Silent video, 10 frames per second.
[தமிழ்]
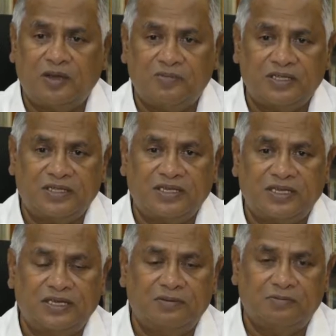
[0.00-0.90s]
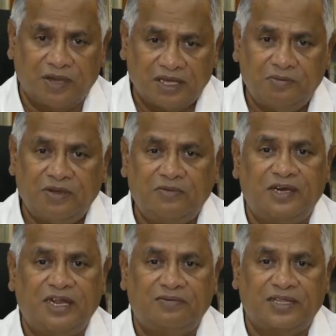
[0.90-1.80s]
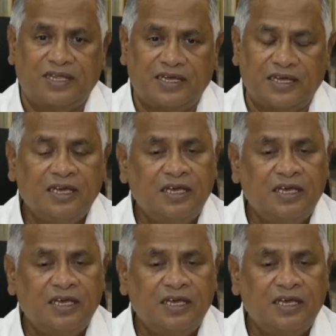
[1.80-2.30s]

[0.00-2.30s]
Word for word: நாமத்துக்கு மகிமை உண்டாவதாக